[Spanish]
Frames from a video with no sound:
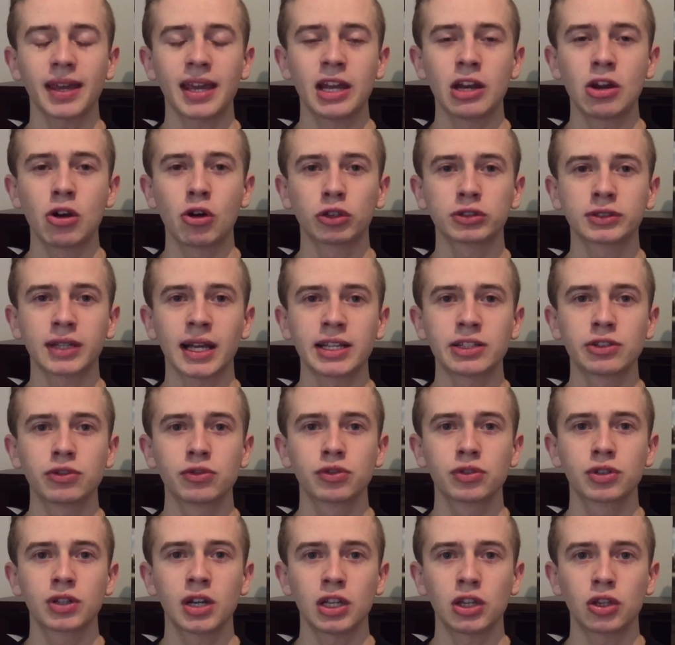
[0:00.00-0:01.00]
y no se han
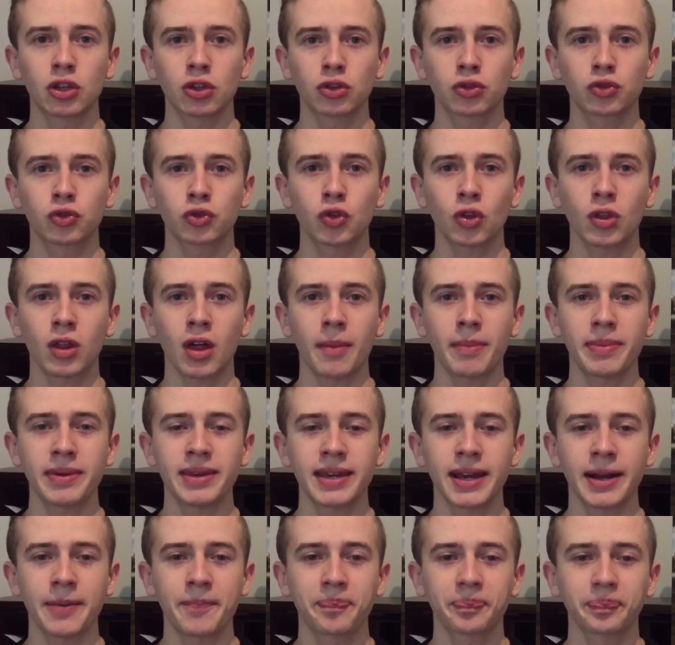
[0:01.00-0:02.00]
suscrito
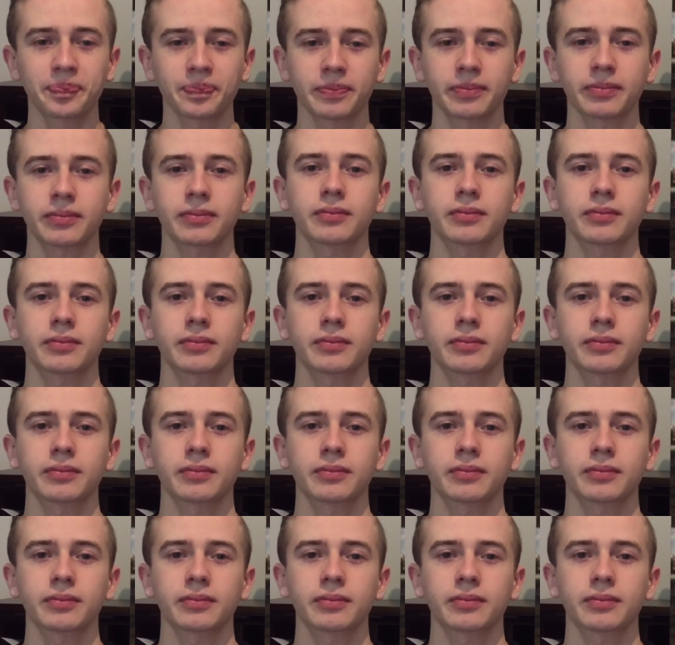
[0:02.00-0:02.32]
todavía,